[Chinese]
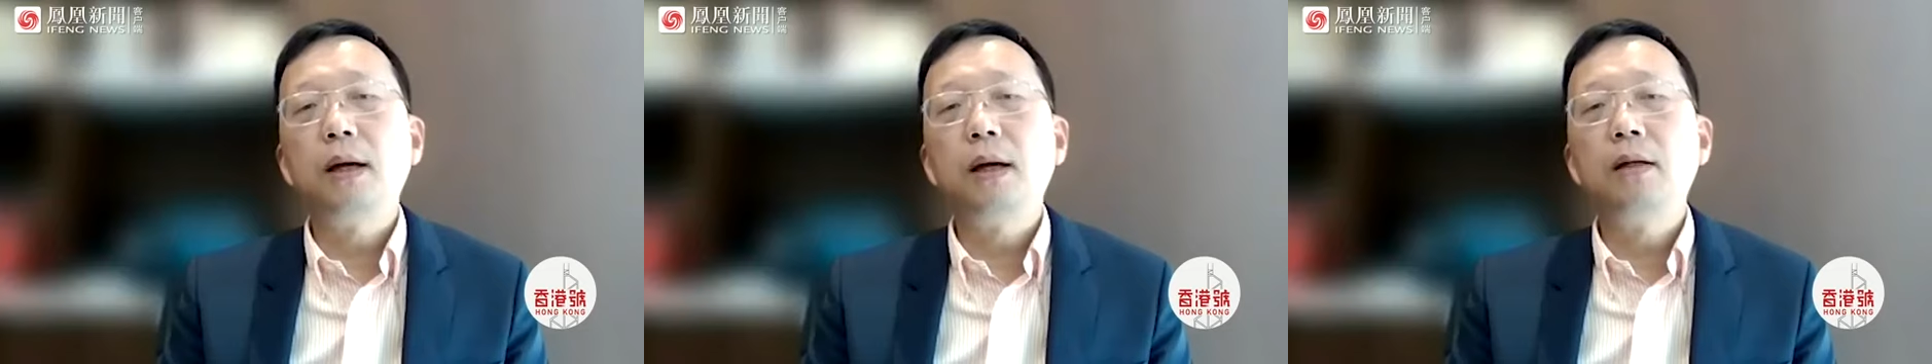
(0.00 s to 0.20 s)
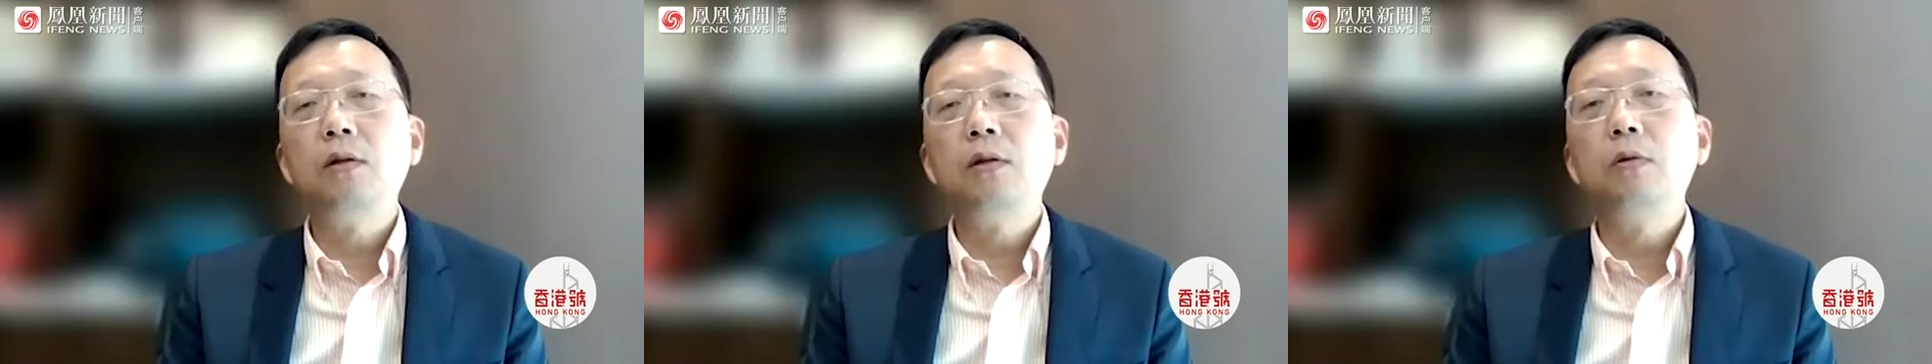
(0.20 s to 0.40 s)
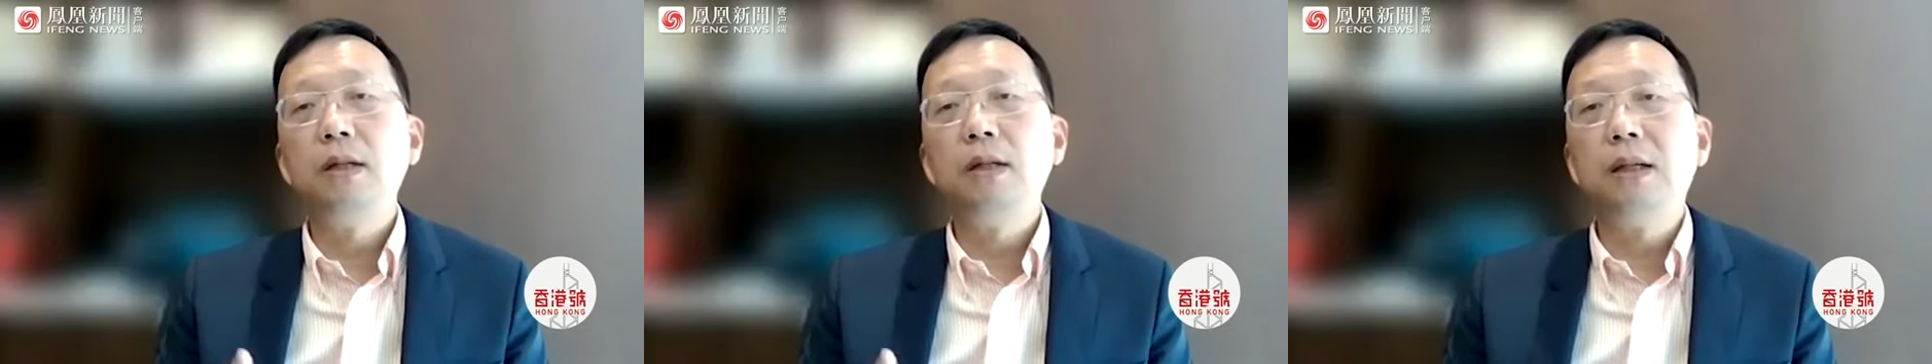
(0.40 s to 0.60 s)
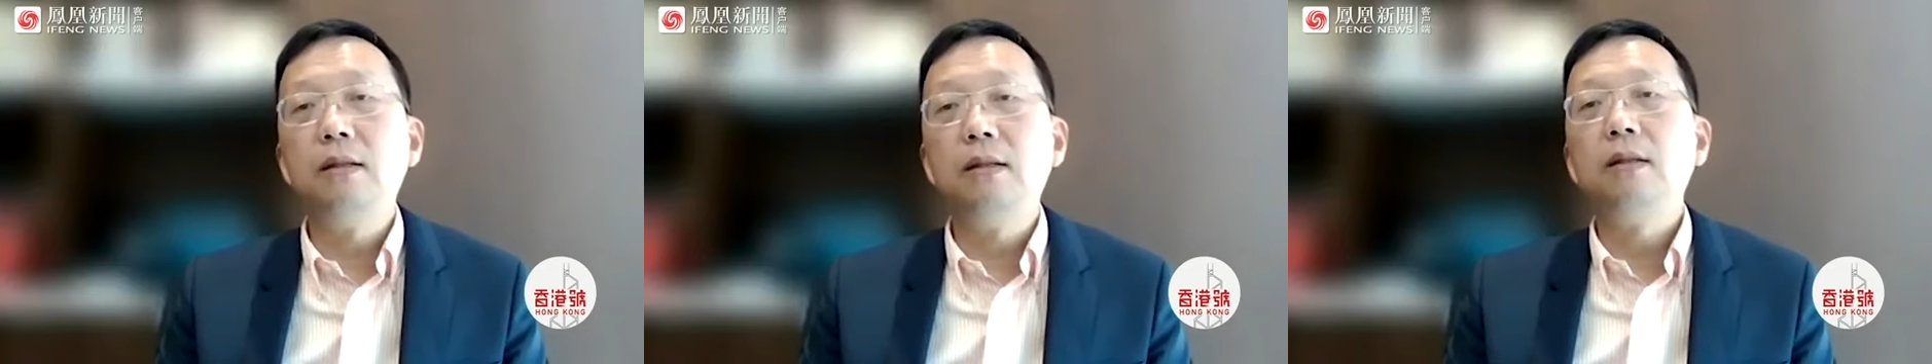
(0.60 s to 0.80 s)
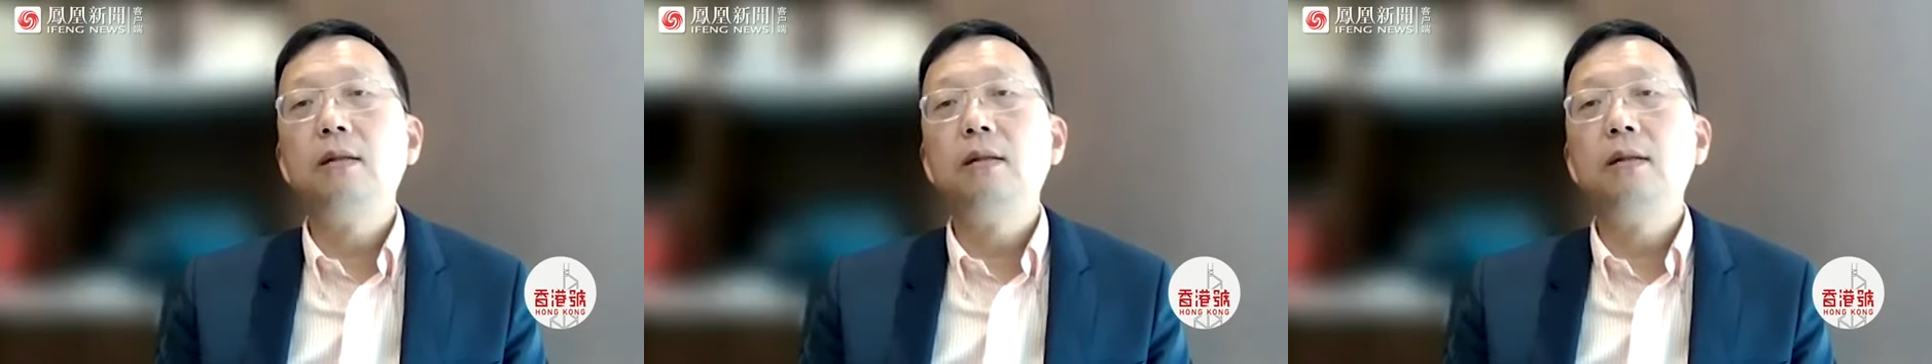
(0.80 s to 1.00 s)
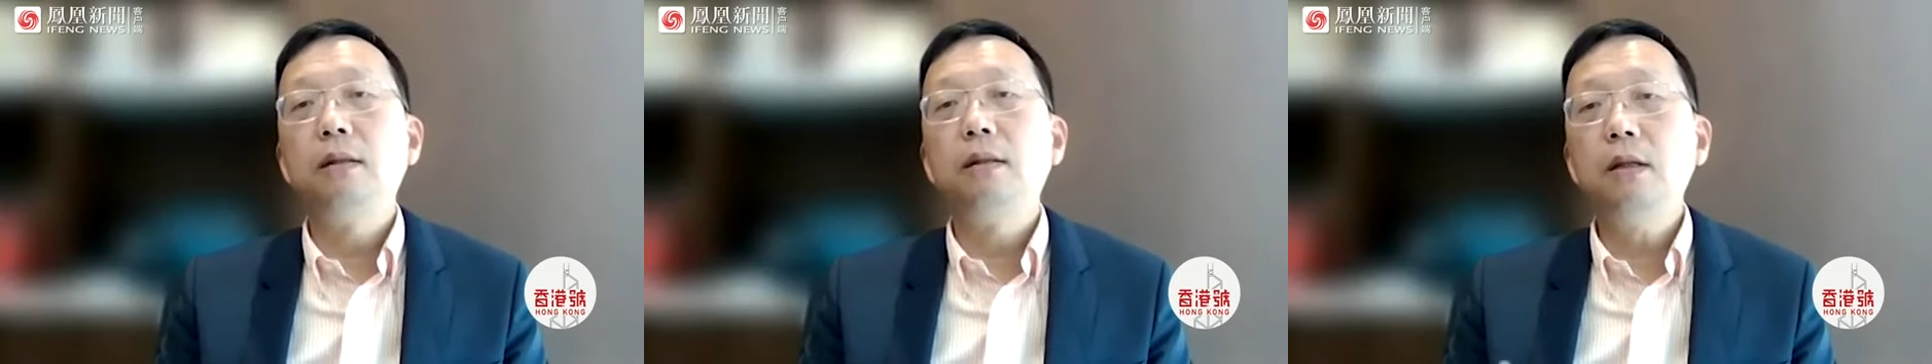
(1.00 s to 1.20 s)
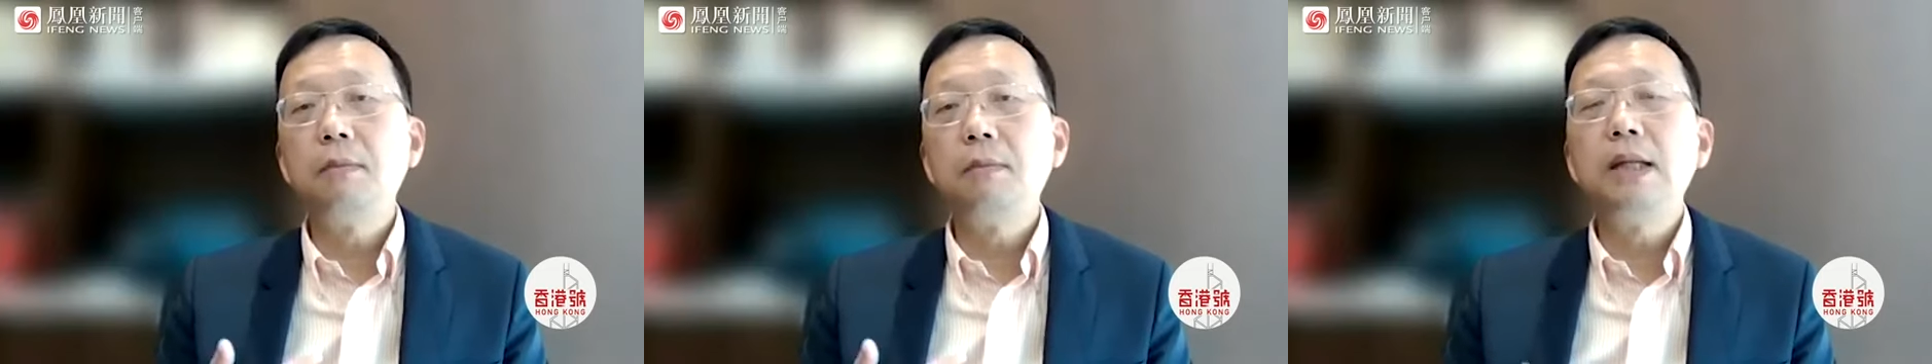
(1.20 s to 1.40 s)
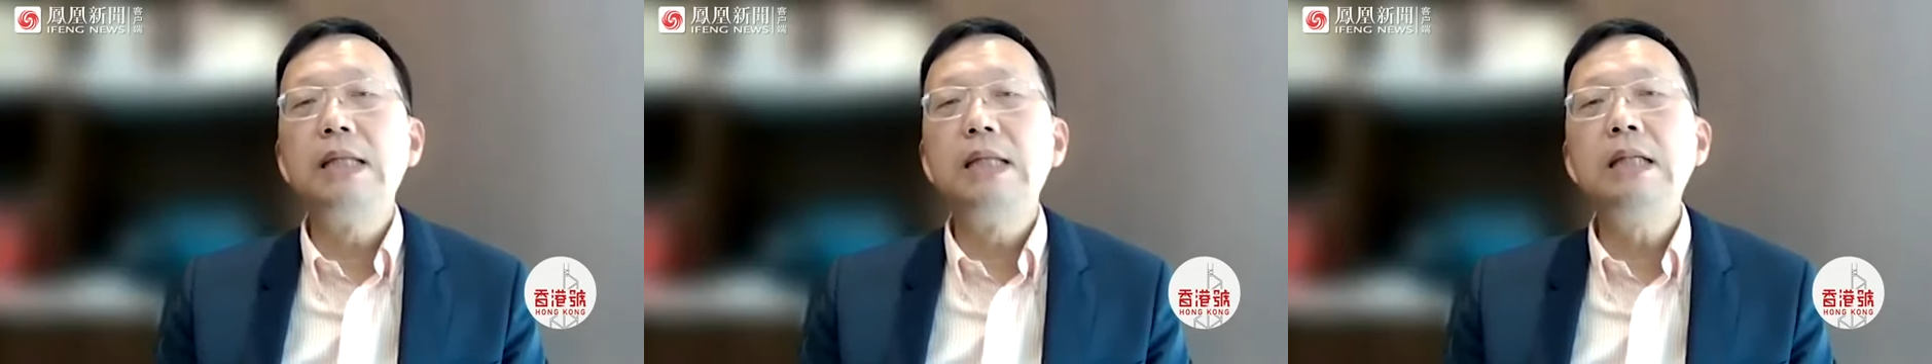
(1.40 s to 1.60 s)
南跟我们隔得特
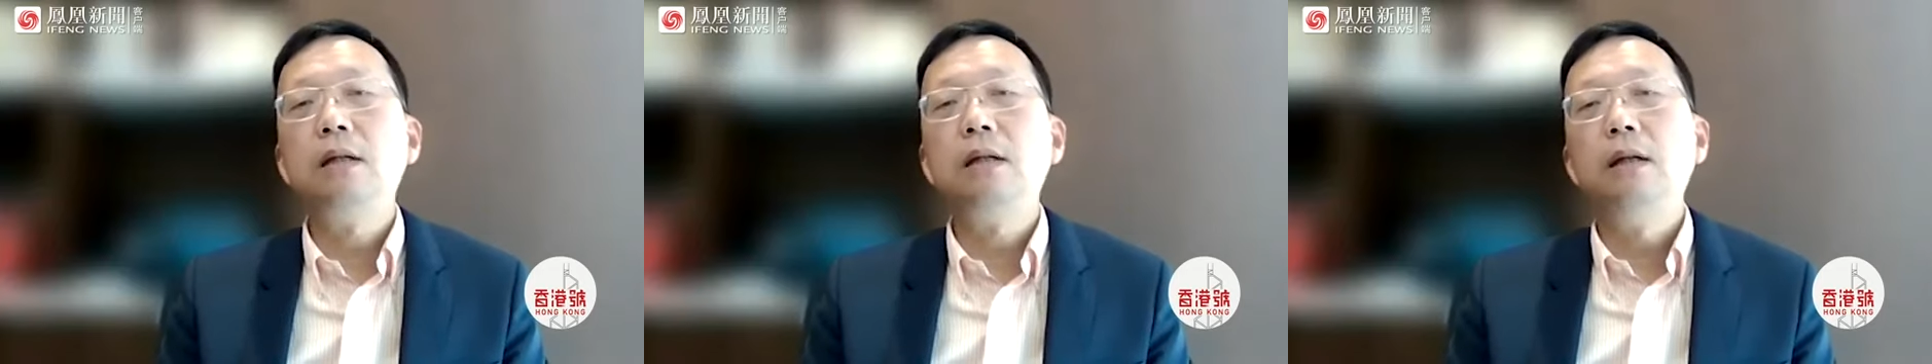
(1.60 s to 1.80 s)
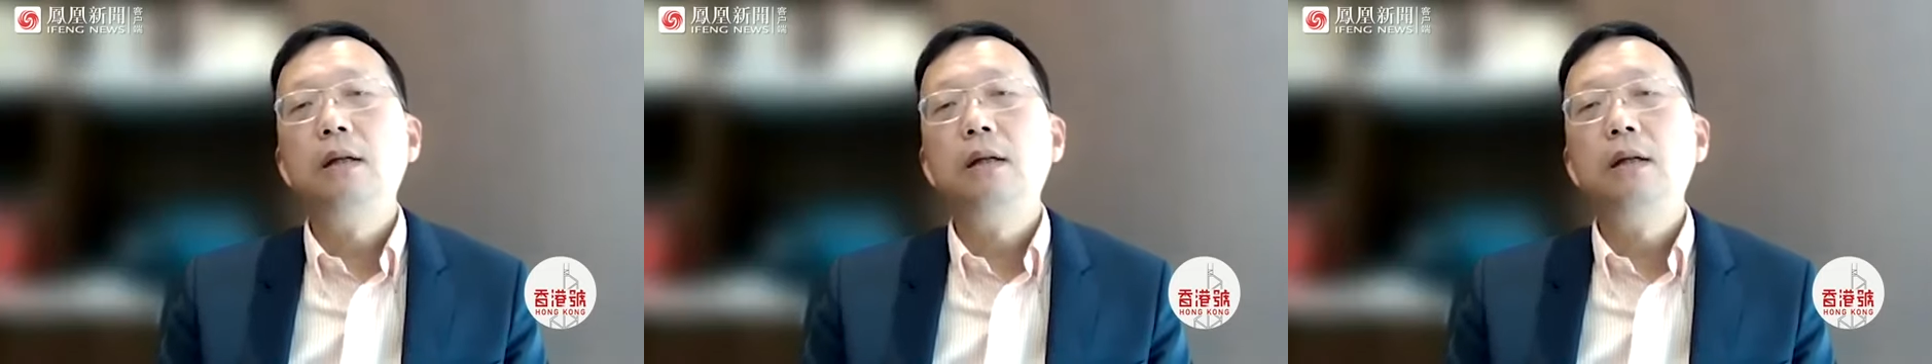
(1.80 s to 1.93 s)
别近，